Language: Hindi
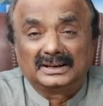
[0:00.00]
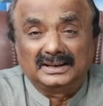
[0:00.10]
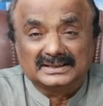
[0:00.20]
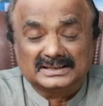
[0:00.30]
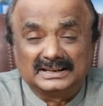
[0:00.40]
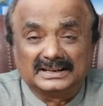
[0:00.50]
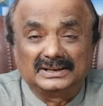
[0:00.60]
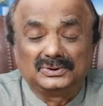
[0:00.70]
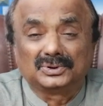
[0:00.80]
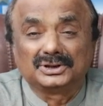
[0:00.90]
ख़ास
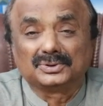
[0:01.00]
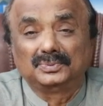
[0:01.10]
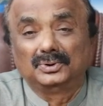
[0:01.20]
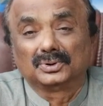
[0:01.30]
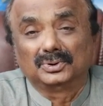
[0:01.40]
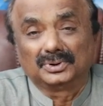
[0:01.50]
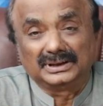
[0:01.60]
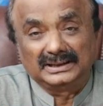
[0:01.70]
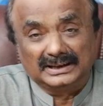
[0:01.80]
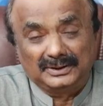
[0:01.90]
करके जो कश्मोर
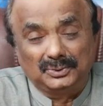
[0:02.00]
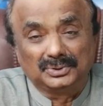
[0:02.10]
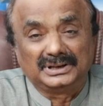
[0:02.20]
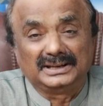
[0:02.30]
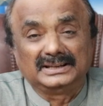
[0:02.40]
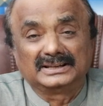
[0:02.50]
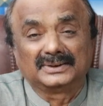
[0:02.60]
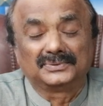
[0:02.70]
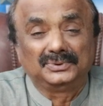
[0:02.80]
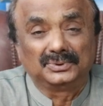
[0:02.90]
और इधर घुटकी की
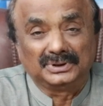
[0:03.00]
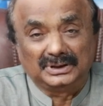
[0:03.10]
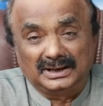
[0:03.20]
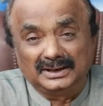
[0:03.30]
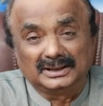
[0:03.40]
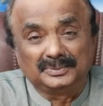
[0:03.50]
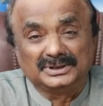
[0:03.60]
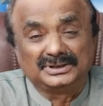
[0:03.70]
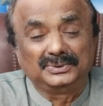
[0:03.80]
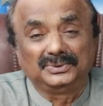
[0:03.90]
तरफ जो ये हालत
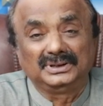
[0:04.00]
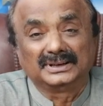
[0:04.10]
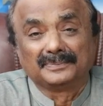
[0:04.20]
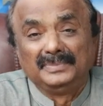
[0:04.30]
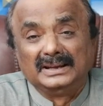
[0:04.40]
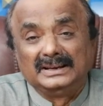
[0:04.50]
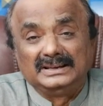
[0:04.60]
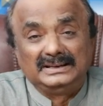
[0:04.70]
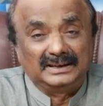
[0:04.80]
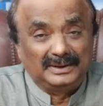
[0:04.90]
मची हुई है
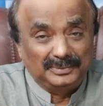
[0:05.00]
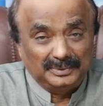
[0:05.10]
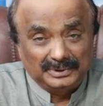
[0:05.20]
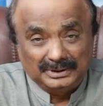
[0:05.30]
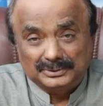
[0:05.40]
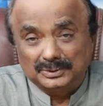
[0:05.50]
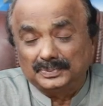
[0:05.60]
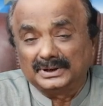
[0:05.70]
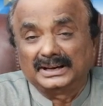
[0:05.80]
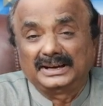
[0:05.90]
या
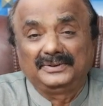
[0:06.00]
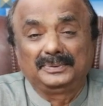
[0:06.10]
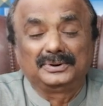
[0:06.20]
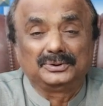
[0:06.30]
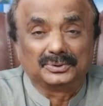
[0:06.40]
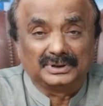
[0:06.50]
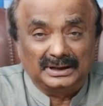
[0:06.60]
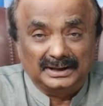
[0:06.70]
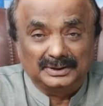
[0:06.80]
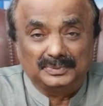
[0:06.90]
सुपर हाईवे पे जो
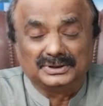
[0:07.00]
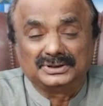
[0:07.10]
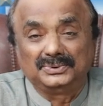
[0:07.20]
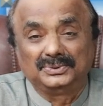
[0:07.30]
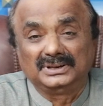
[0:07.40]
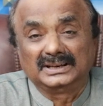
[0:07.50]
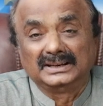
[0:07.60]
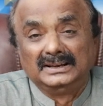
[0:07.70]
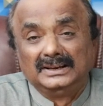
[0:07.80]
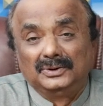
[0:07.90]
हालत मची हुई
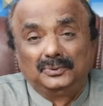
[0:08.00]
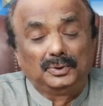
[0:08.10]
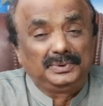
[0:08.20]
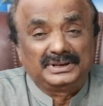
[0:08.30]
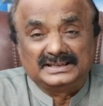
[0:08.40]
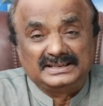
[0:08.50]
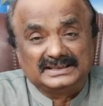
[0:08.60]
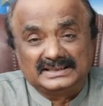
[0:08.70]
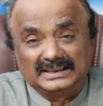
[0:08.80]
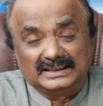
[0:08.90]
है वो भी
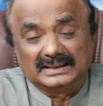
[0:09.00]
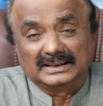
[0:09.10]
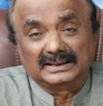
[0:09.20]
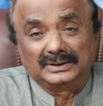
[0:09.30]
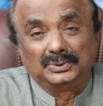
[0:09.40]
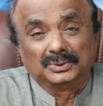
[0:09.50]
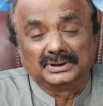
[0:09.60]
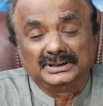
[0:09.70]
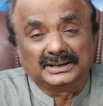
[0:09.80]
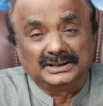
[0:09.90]
किसी से
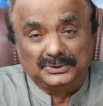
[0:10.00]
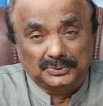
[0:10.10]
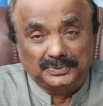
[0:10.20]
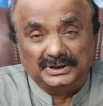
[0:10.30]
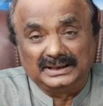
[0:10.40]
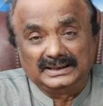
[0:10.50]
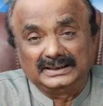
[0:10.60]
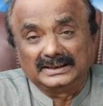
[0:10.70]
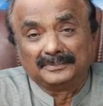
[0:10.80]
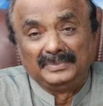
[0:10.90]
ढकी छुपी
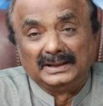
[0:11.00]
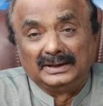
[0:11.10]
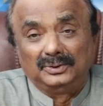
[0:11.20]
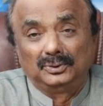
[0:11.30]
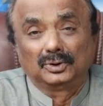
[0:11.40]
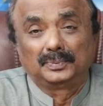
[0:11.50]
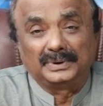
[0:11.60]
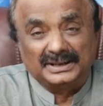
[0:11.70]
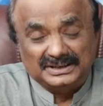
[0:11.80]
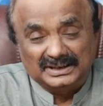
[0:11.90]
नहीं है लोग
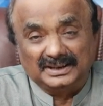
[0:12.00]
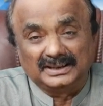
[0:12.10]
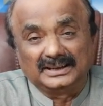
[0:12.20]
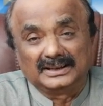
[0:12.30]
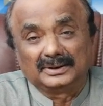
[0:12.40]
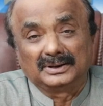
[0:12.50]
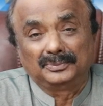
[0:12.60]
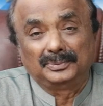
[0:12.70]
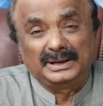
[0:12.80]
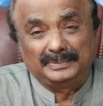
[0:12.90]
परेशान है
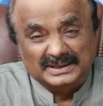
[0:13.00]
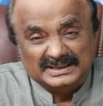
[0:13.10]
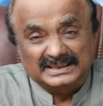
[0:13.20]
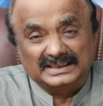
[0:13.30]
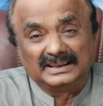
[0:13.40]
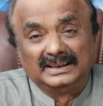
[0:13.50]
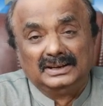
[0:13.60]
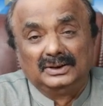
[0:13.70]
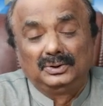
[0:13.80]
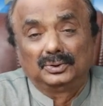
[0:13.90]
बेबस हैं
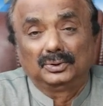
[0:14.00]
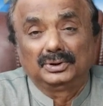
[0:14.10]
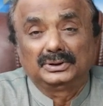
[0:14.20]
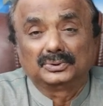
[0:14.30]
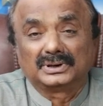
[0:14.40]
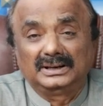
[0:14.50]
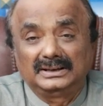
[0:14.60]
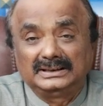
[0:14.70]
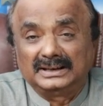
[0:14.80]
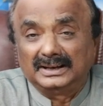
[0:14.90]
लोगों ने तो
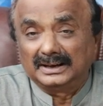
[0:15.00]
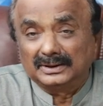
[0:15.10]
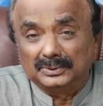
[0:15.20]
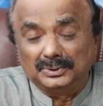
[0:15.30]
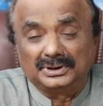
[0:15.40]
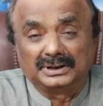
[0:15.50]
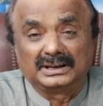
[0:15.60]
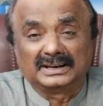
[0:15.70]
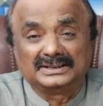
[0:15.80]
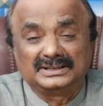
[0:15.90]
कल यहाँ
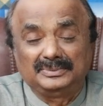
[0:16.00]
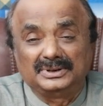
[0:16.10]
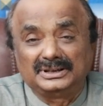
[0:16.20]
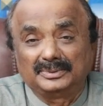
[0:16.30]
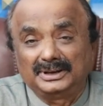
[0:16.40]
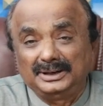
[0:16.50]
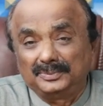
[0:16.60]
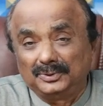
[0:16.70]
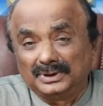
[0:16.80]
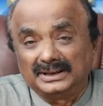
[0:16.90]
कराची में जमाली
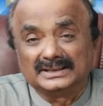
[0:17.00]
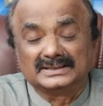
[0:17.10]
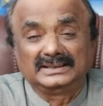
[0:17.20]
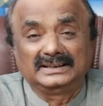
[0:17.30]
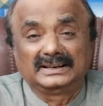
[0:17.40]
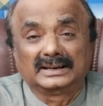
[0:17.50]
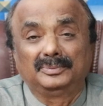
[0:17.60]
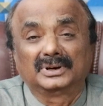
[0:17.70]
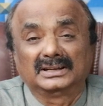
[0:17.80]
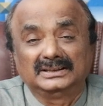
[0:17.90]
पुल के नज़दीक
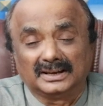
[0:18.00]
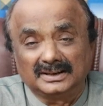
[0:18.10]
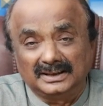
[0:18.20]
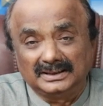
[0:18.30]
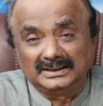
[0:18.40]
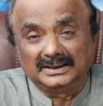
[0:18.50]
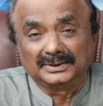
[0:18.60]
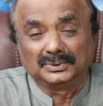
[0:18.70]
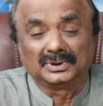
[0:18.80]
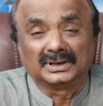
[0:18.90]
एक बड़ा धरना
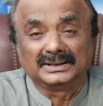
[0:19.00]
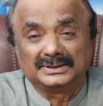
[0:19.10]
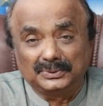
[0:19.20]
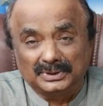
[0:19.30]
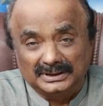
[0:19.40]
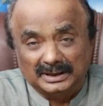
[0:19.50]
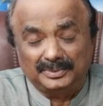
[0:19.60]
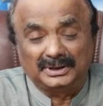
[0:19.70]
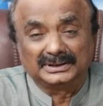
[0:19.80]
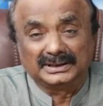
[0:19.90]
दिया जो कराची और
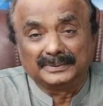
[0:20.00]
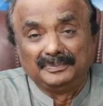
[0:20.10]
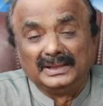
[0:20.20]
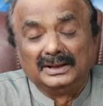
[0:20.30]
हैदराबाद के